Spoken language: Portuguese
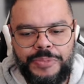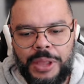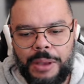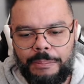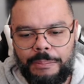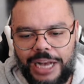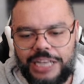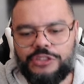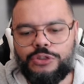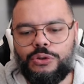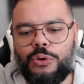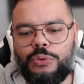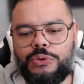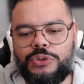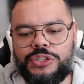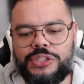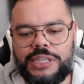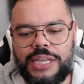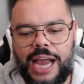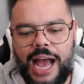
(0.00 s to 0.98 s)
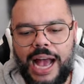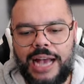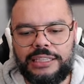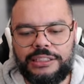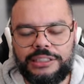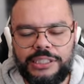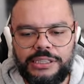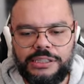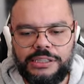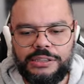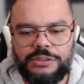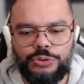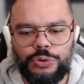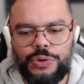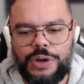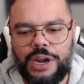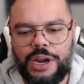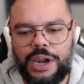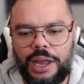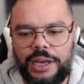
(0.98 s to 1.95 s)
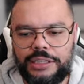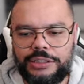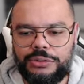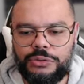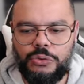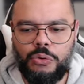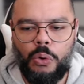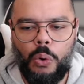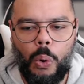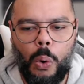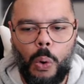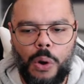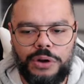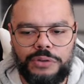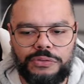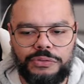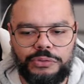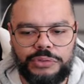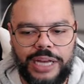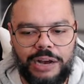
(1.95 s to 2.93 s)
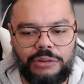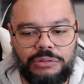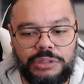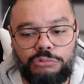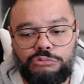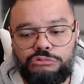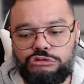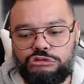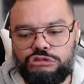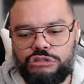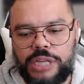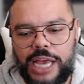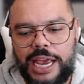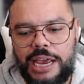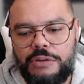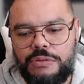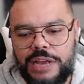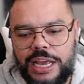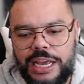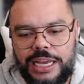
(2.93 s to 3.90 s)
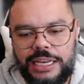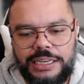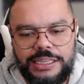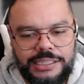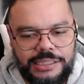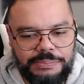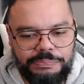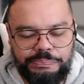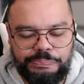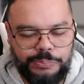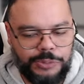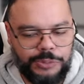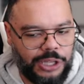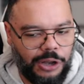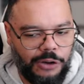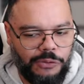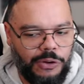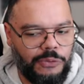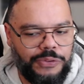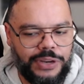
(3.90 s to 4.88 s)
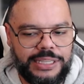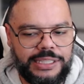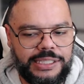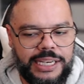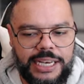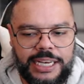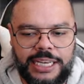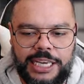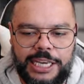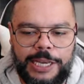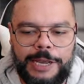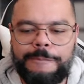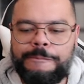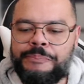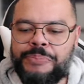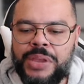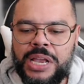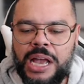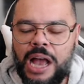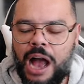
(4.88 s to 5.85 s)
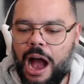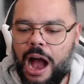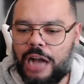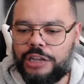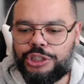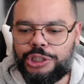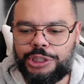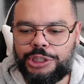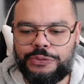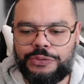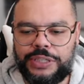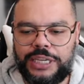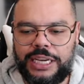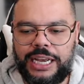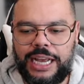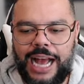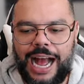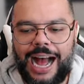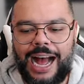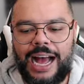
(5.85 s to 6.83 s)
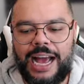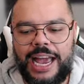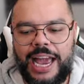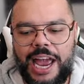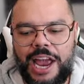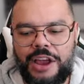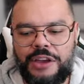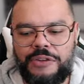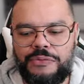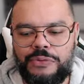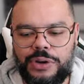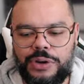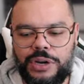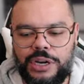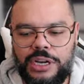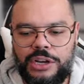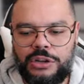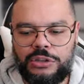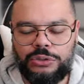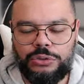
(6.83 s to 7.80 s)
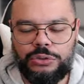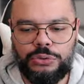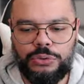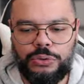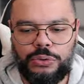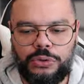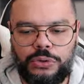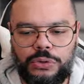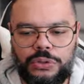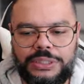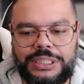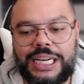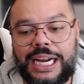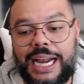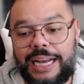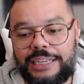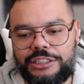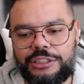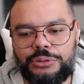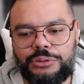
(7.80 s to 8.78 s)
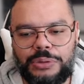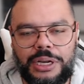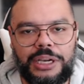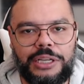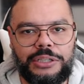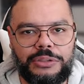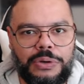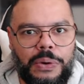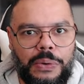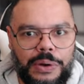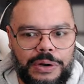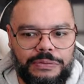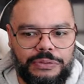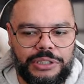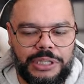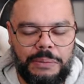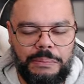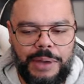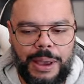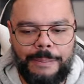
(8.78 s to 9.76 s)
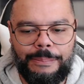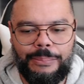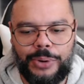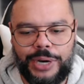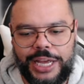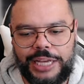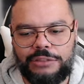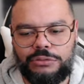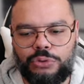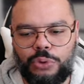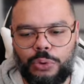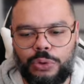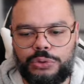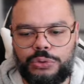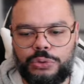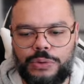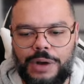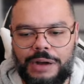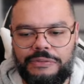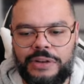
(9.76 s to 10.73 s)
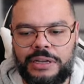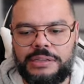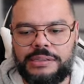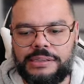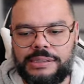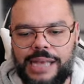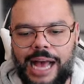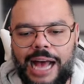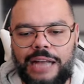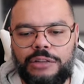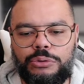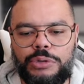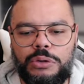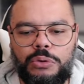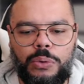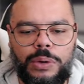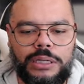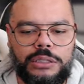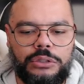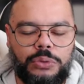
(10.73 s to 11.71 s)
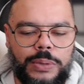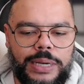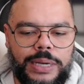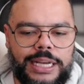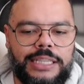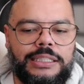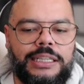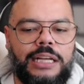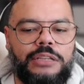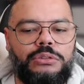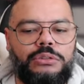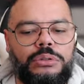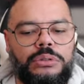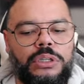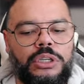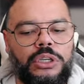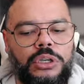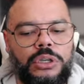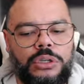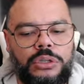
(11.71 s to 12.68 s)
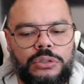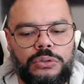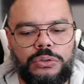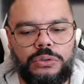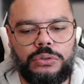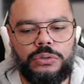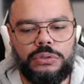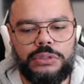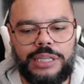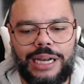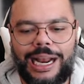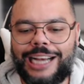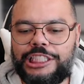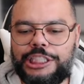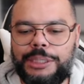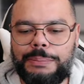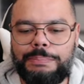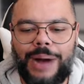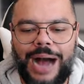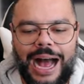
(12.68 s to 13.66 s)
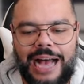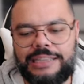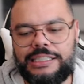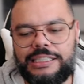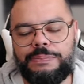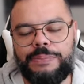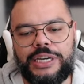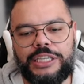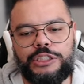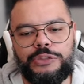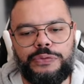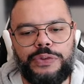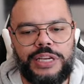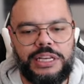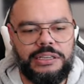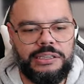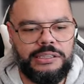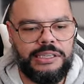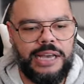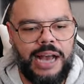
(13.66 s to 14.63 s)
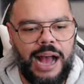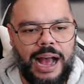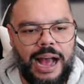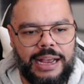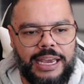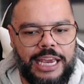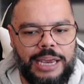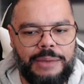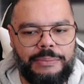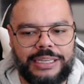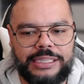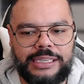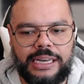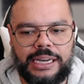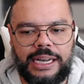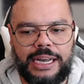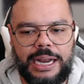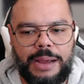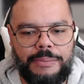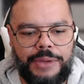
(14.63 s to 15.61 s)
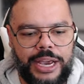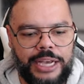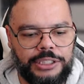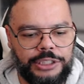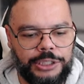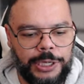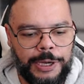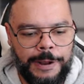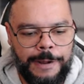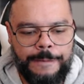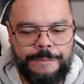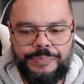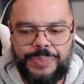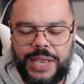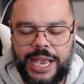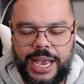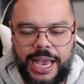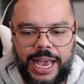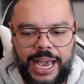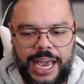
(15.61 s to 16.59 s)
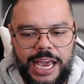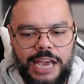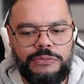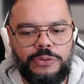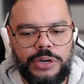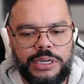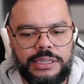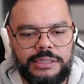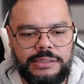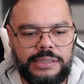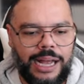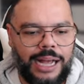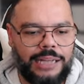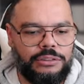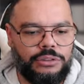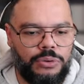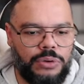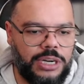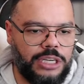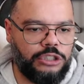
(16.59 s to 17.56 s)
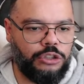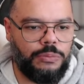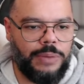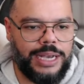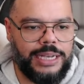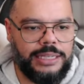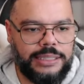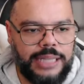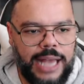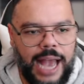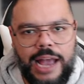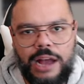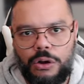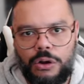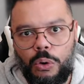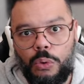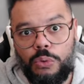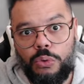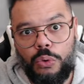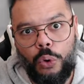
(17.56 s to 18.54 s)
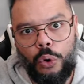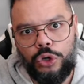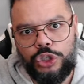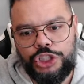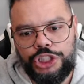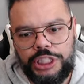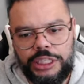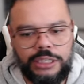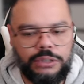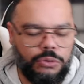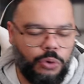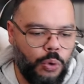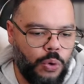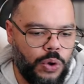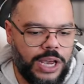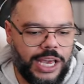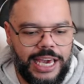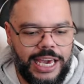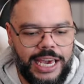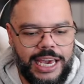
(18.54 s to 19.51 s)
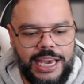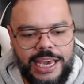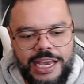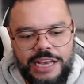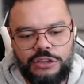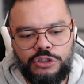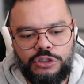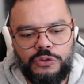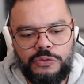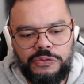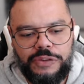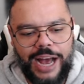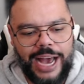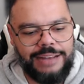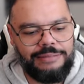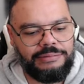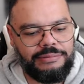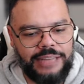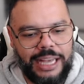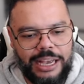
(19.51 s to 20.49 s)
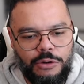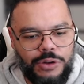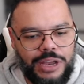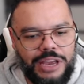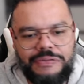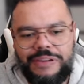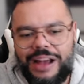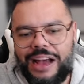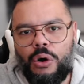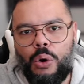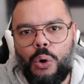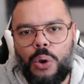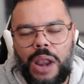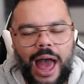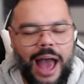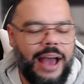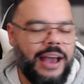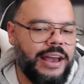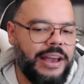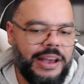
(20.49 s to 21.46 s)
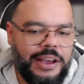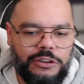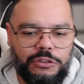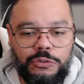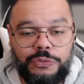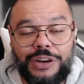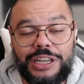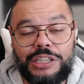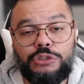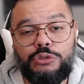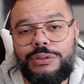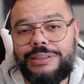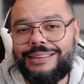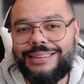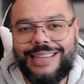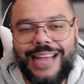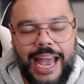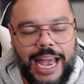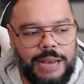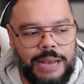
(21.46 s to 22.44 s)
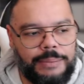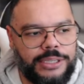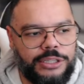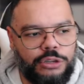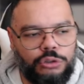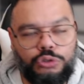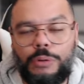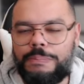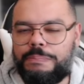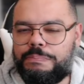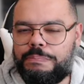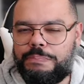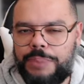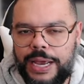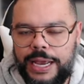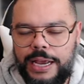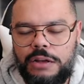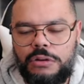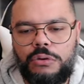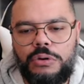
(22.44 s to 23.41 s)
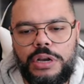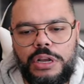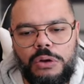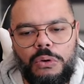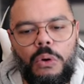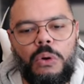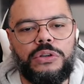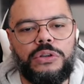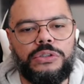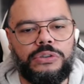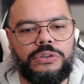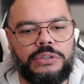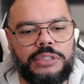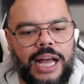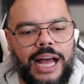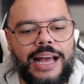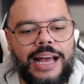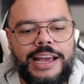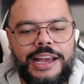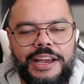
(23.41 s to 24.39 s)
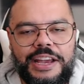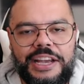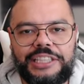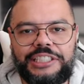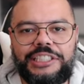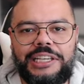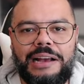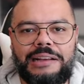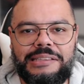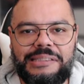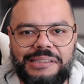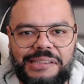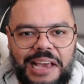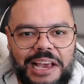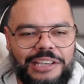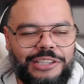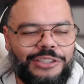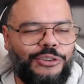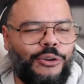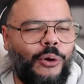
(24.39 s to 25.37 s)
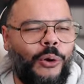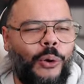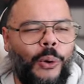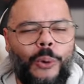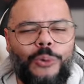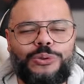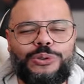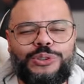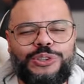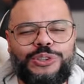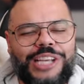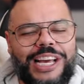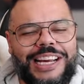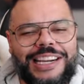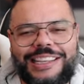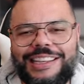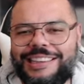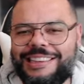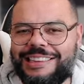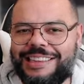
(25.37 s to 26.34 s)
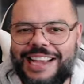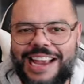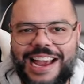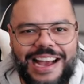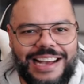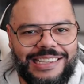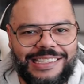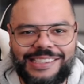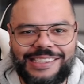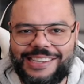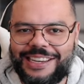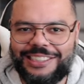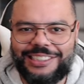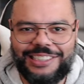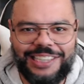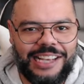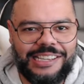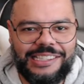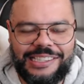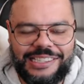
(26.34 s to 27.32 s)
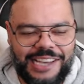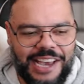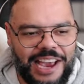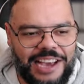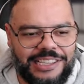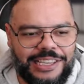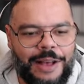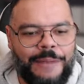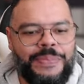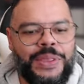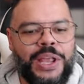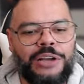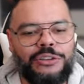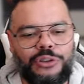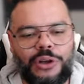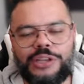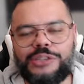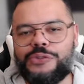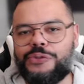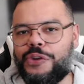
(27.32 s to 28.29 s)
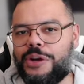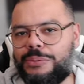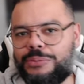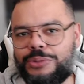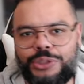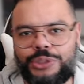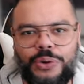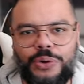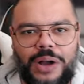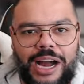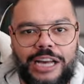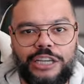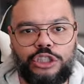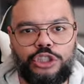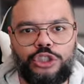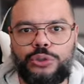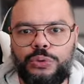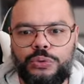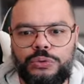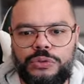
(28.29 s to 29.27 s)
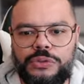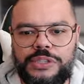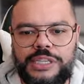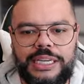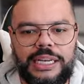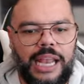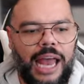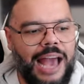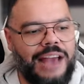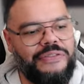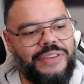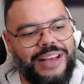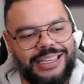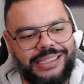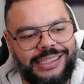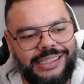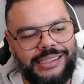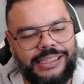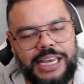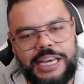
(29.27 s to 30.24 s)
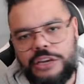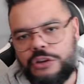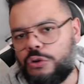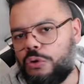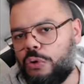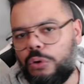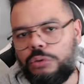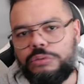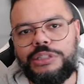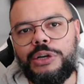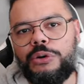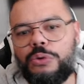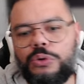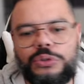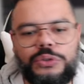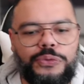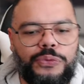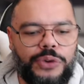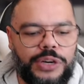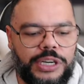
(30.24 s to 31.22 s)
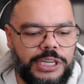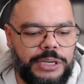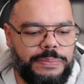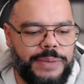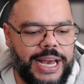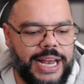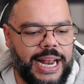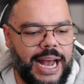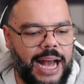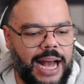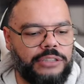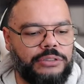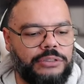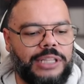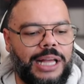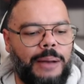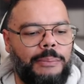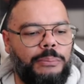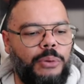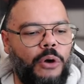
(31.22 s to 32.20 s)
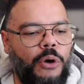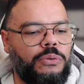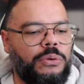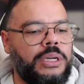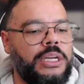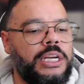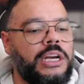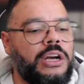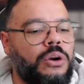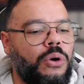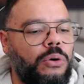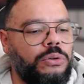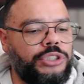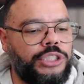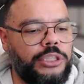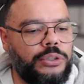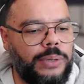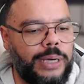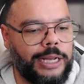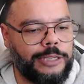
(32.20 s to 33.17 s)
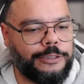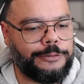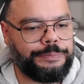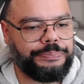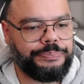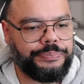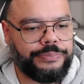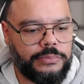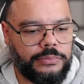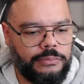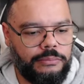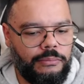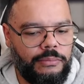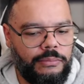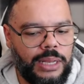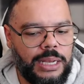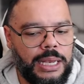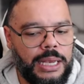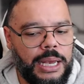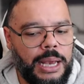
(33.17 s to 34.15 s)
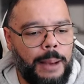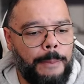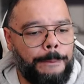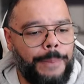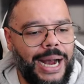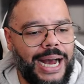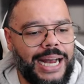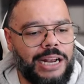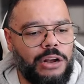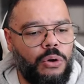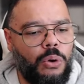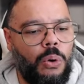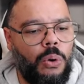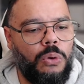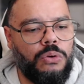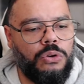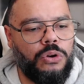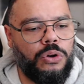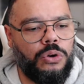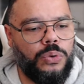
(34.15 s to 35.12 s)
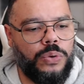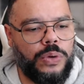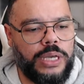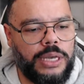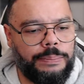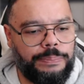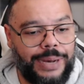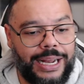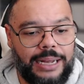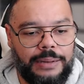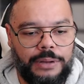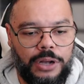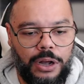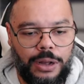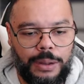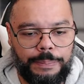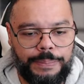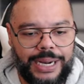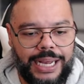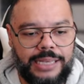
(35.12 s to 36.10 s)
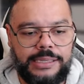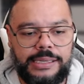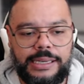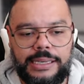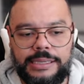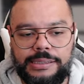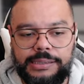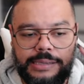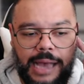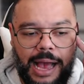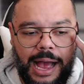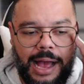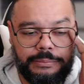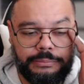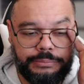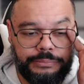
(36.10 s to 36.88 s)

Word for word: mas com os trajes do clã do Corvo, né? Eu não sei o que, que eles então vão fazer aqui. A gente vê a Envor no traje do clã do corvo também, porém todo avançado, enquanto ele está no, no traje base para diferenciar aqui. Mas claramente né, Eivor está trocando uma ideia com Odin. O que isso vai ter, o que vai rolar, eu não faço ideia, mas eu tô bem curioso, tá? E dia 6, com certeza, dia 6, nós vamos jogar juntos em live assim que o conteúdo for liberado, tá? Bom, continuando. Para concluir, para acessar